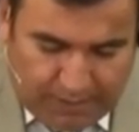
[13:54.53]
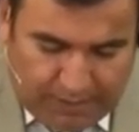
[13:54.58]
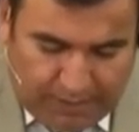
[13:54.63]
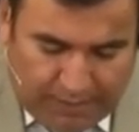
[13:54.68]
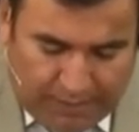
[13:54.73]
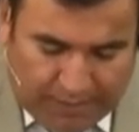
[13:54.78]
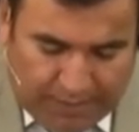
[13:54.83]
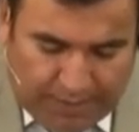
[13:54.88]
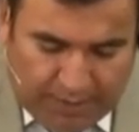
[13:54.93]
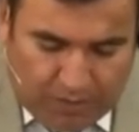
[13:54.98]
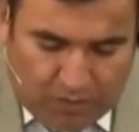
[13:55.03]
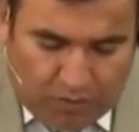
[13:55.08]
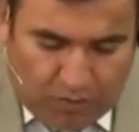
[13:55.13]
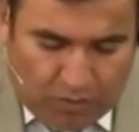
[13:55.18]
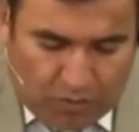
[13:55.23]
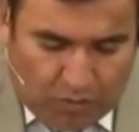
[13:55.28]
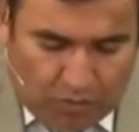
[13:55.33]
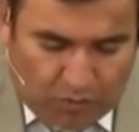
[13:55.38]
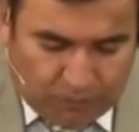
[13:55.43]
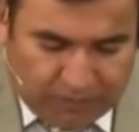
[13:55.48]
y
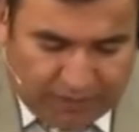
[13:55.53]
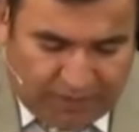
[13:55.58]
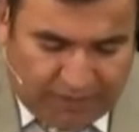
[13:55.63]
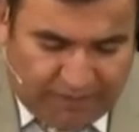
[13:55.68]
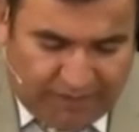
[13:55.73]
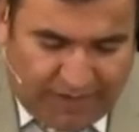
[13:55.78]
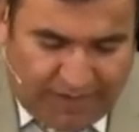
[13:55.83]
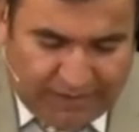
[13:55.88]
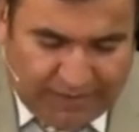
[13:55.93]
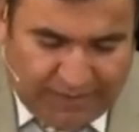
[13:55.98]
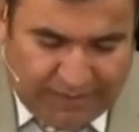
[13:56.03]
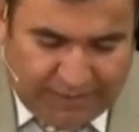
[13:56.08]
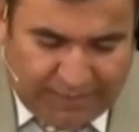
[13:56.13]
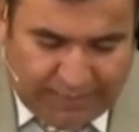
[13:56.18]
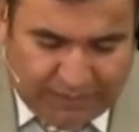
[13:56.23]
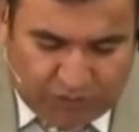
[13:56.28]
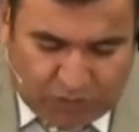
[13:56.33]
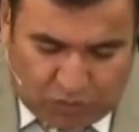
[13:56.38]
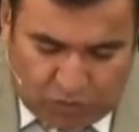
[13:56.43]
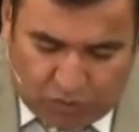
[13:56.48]
quiero observar del
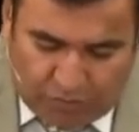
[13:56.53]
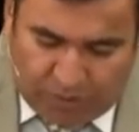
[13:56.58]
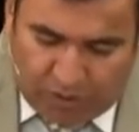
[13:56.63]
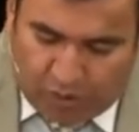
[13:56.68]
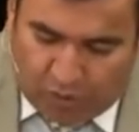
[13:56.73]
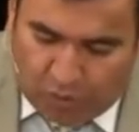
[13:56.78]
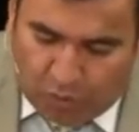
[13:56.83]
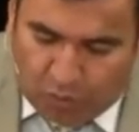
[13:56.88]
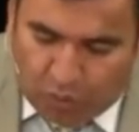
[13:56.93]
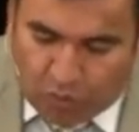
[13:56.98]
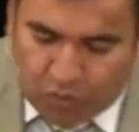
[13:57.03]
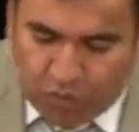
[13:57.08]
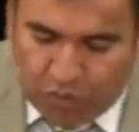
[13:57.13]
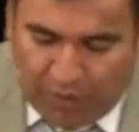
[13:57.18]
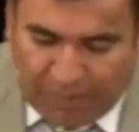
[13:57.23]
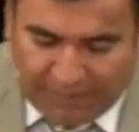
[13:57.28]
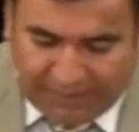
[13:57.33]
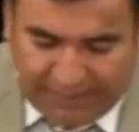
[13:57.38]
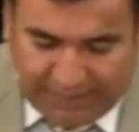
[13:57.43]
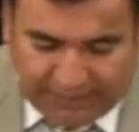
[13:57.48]
texto número 1
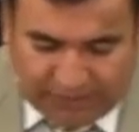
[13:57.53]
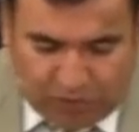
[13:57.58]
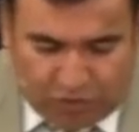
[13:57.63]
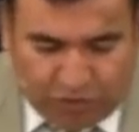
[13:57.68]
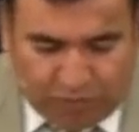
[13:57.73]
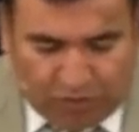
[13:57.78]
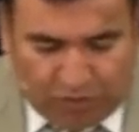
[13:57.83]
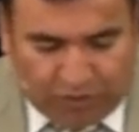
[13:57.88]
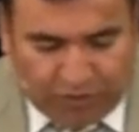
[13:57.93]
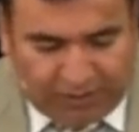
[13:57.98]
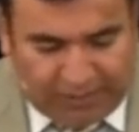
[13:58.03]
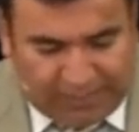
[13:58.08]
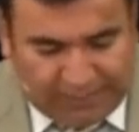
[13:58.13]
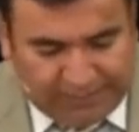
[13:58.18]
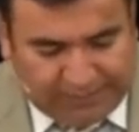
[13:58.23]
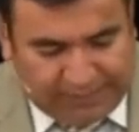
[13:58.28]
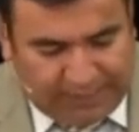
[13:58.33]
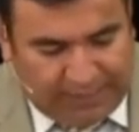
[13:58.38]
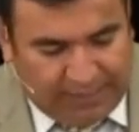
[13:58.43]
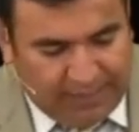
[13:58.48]
al texto número
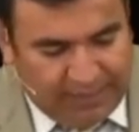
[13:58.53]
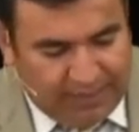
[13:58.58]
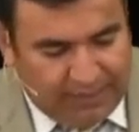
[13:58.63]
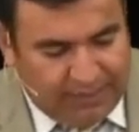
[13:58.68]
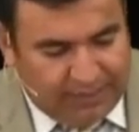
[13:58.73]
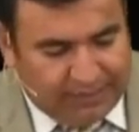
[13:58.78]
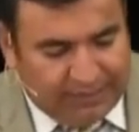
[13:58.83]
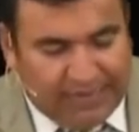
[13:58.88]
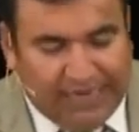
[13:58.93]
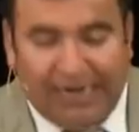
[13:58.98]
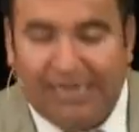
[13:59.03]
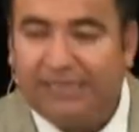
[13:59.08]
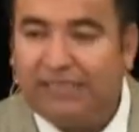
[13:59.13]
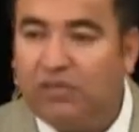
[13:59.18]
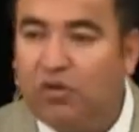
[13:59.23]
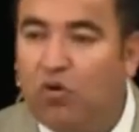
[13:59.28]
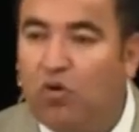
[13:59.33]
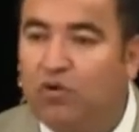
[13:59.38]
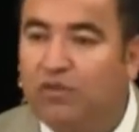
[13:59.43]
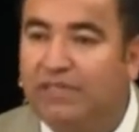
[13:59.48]
13 tres
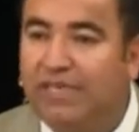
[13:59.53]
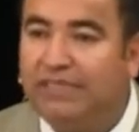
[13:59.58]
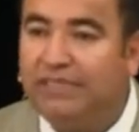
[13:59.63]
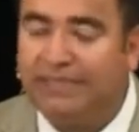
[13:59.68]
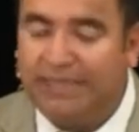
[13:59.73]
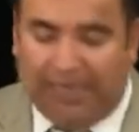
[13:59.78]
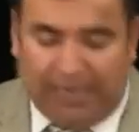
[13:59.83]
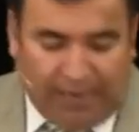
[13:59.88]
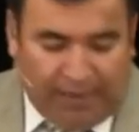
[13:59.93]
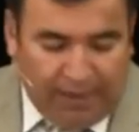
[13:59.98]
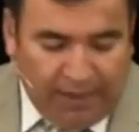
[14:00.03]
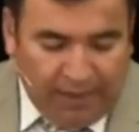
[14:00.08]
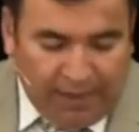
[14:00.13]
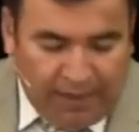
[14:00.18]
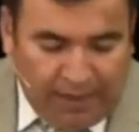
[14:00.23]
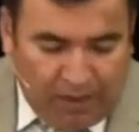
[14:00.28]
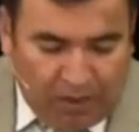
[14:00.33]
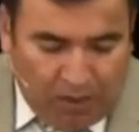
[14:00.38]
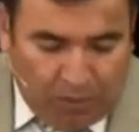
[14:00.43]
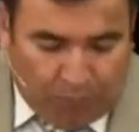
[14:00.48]
cosas que
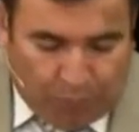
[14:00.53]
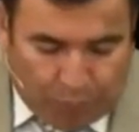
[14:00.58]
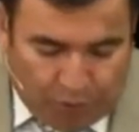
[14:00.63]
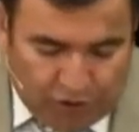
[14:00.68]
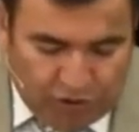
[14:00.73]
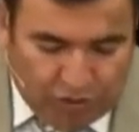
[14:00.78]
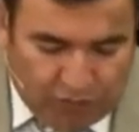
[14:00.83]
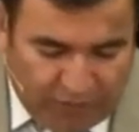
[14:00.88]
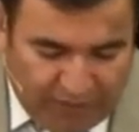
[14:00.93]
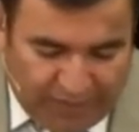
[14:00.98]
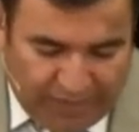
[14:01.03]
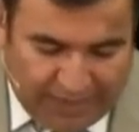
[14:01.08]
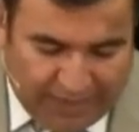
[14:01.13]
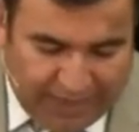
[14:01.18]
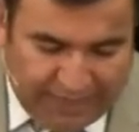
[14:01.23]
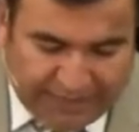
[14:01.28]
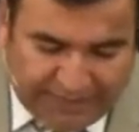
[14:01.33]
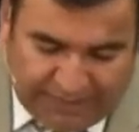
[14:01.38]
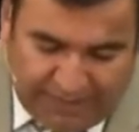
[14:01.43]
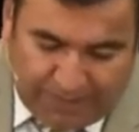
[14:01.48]
puedo ver en
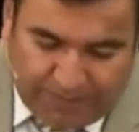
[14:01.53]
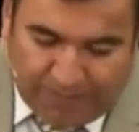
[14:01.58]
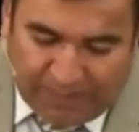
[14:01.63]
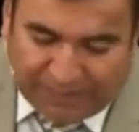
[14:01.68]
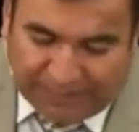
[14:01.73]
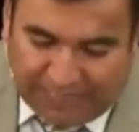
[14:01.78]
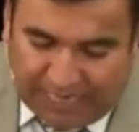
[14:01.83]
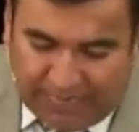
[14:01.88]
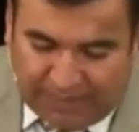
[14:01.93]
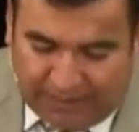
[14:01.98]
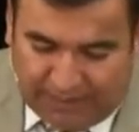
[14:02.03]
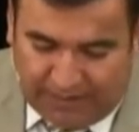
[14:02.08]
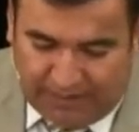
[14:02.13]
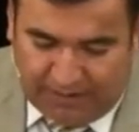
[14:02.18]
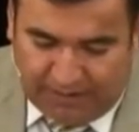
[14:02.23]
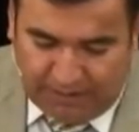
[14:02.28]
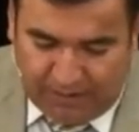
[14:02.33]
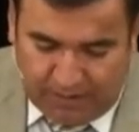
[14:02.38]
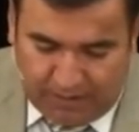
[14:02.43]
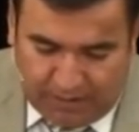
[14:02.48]
este pasaje.
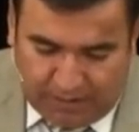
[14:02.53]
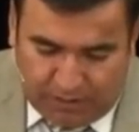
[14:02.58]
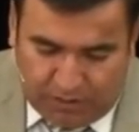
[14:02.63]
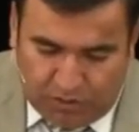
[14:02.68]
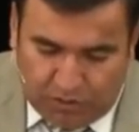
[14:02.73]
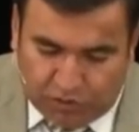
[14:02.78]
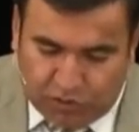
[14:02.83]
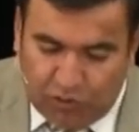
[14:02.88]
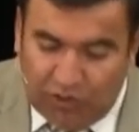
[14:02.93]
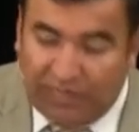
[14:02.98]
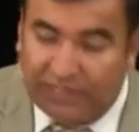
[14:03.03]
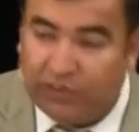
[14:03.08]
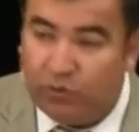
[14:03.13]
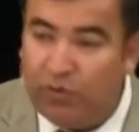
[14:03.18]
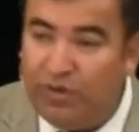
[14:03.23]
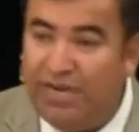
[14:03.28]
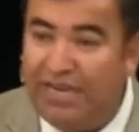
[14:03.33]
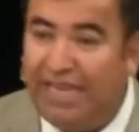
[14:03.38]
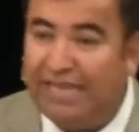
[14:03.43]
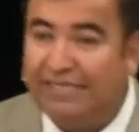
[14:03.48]
No son las
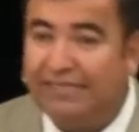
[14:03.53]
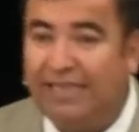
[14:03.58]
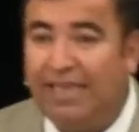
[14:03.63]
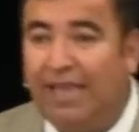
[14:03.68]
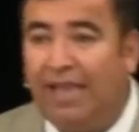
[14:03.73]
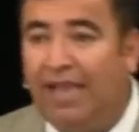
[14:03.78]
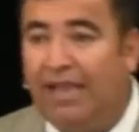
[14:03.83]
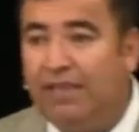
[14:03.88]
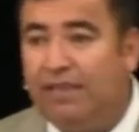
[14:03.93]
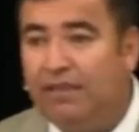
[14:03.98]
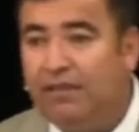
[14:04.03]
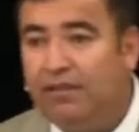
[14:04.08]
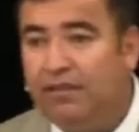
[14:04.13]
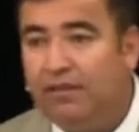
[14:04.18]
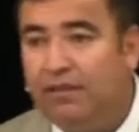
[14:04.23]
únicas que hay,